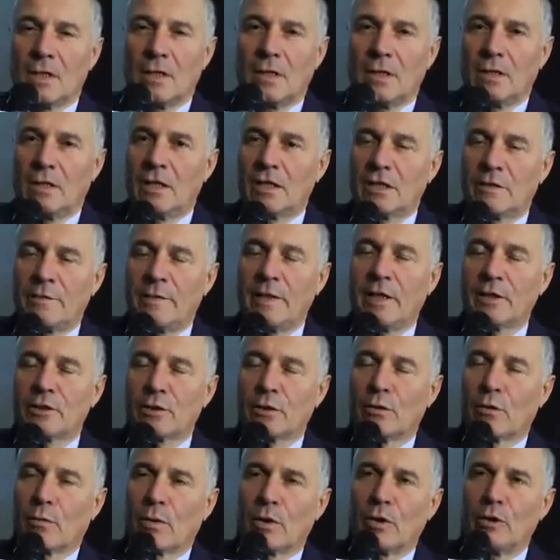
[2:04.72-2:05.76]
Le sfide
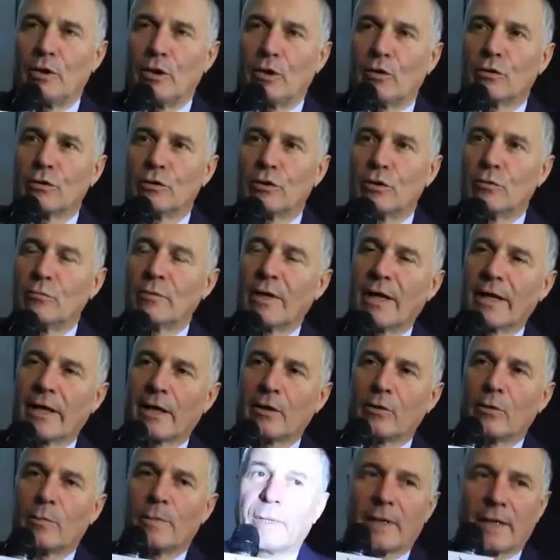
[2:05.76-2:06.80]
sono quelle di continuare ad
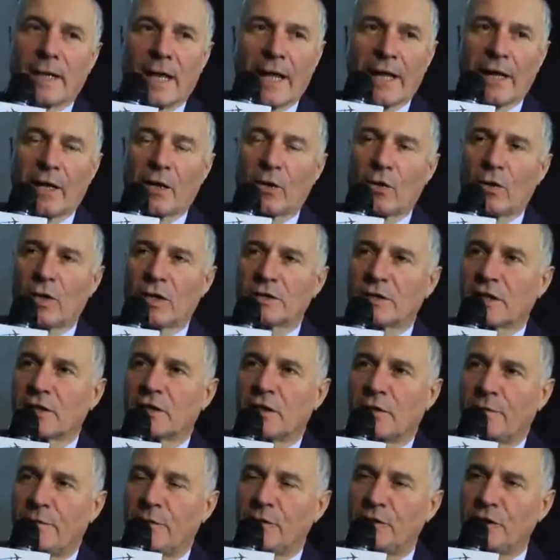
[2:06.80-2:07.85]
operare con la stessa
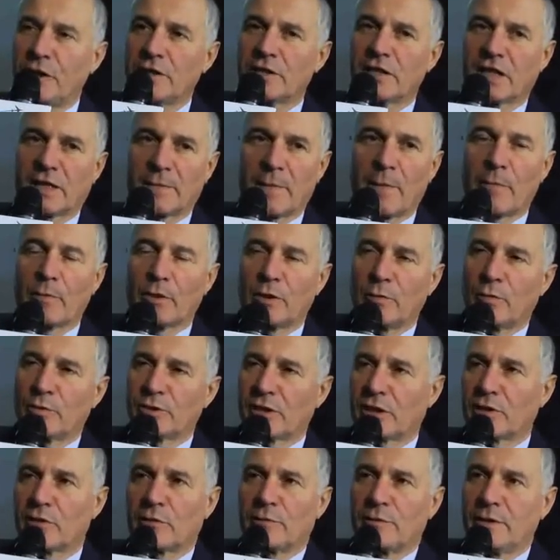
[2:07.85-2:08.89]
efficienza che abbiamo
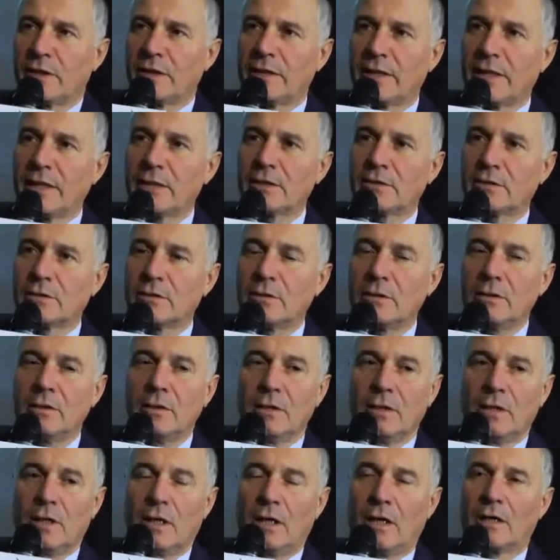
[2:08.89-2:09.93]
dimostrato fino adesso,
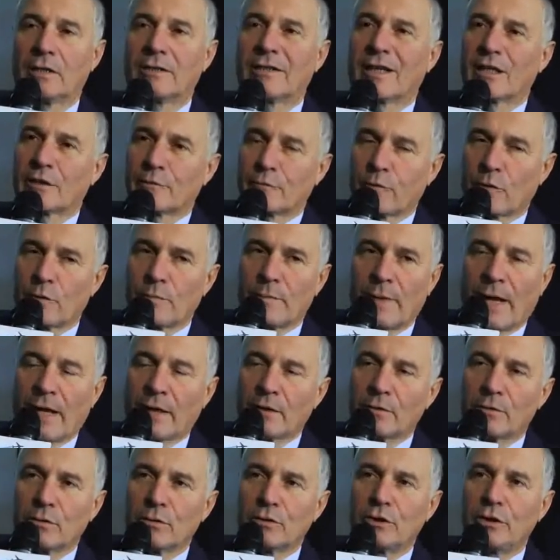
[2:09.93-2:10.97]
eh,
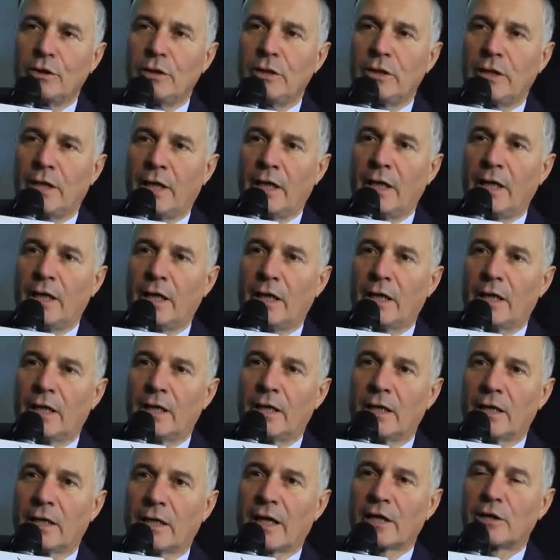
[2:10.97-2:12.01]
trasformandoci e
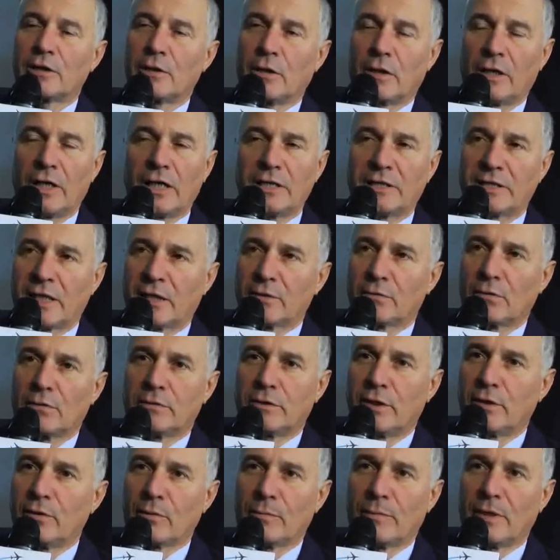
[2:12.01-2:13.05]
eh, razionalizzando
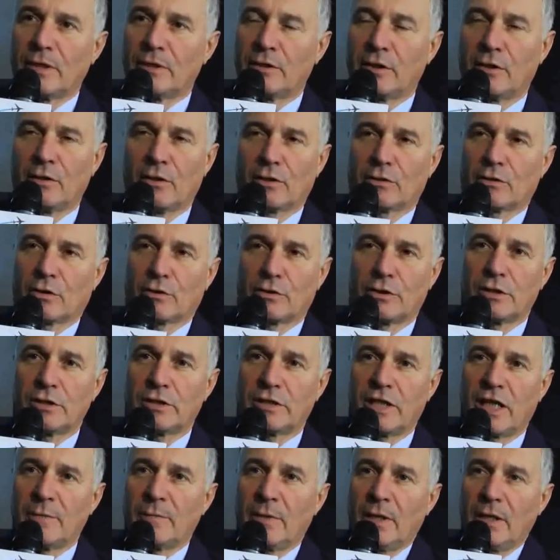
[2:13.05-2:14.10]
ulteriormente il nostro
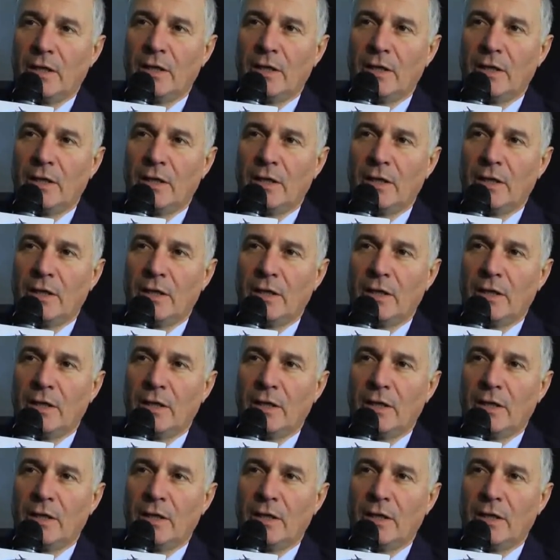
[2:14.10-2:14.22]
sistema